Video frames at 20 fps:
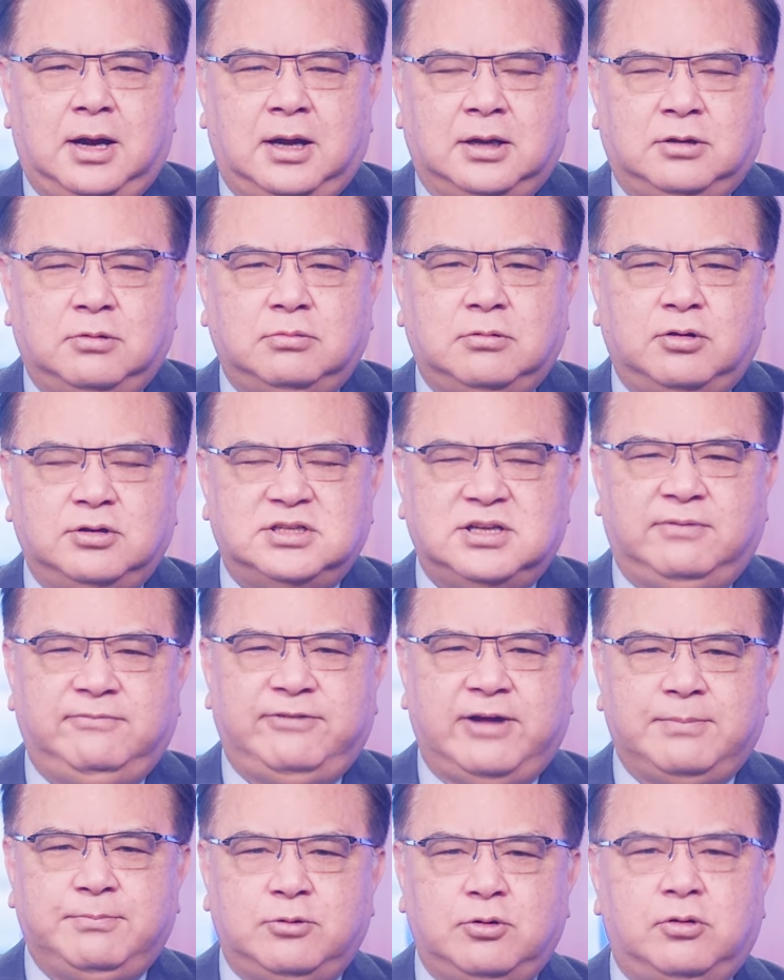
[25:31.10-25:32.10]
Uh, chúng tôi xin
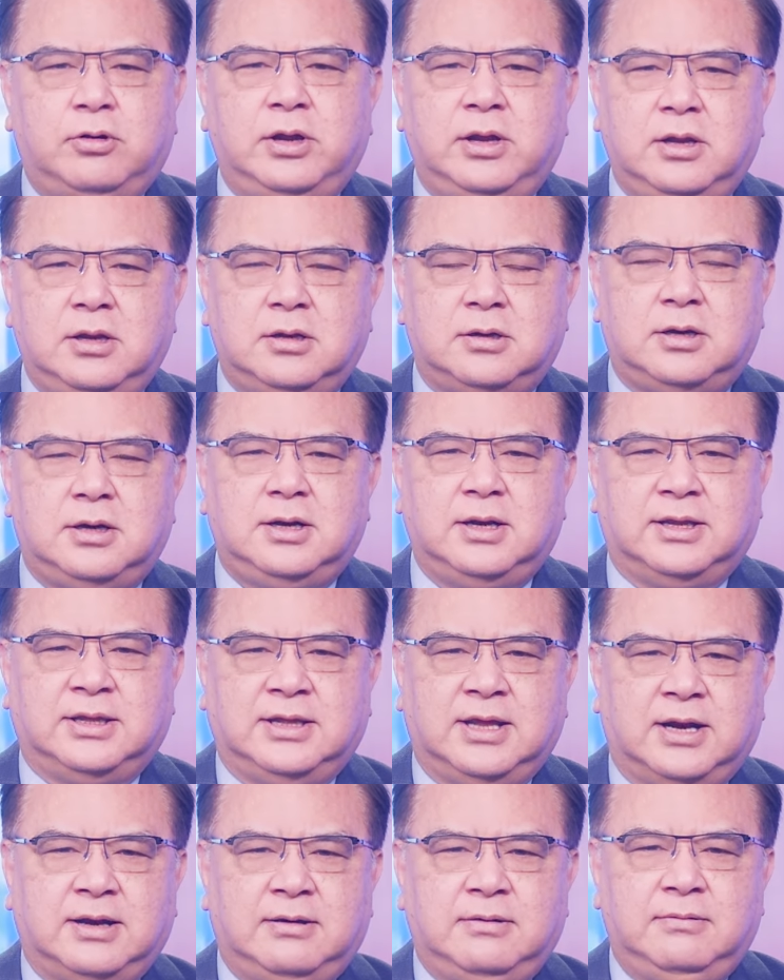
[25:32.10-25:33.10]
phép nói rất là
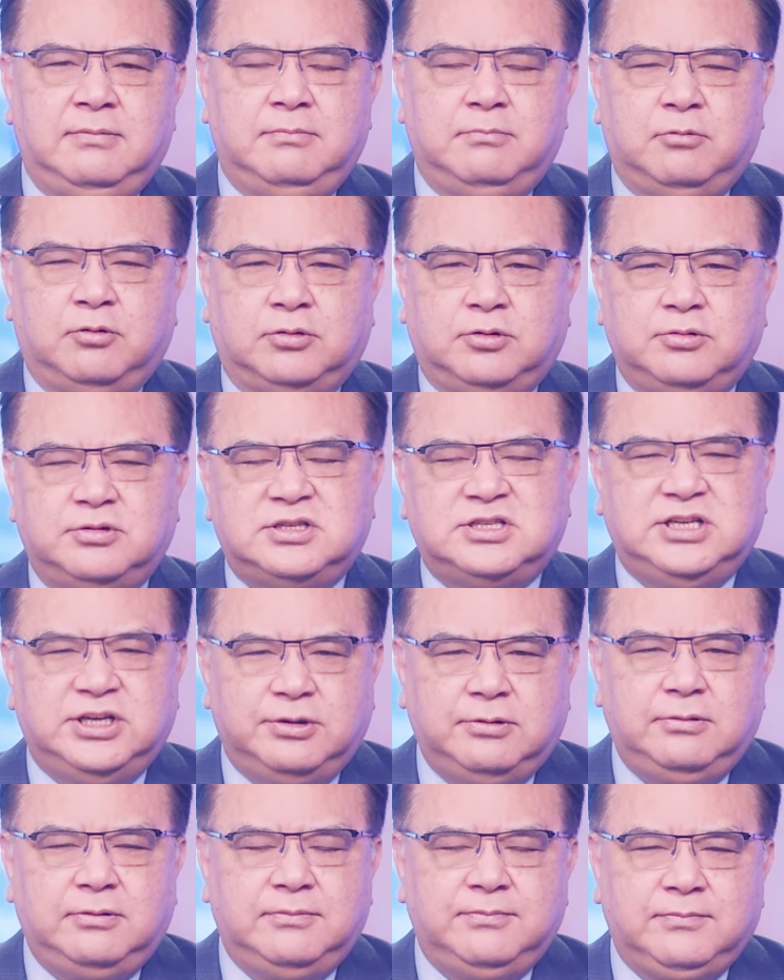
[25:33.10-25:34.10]
nhanh một chút
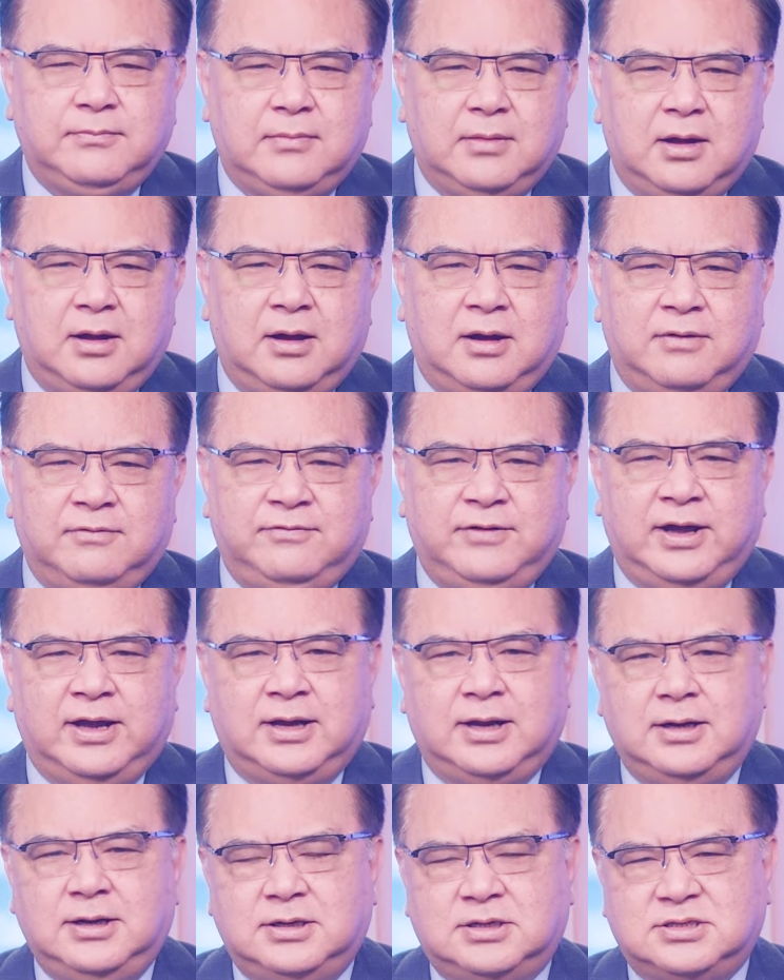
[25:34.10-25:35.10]
xíu uh, về
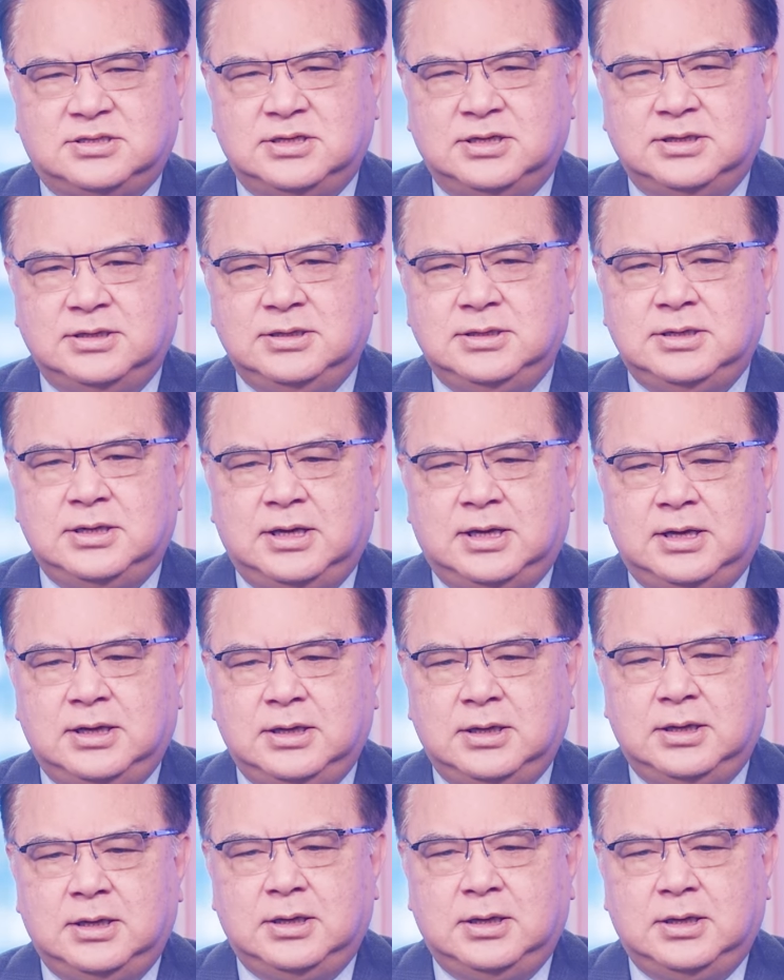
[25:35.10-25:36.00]
cái lịch sử uh,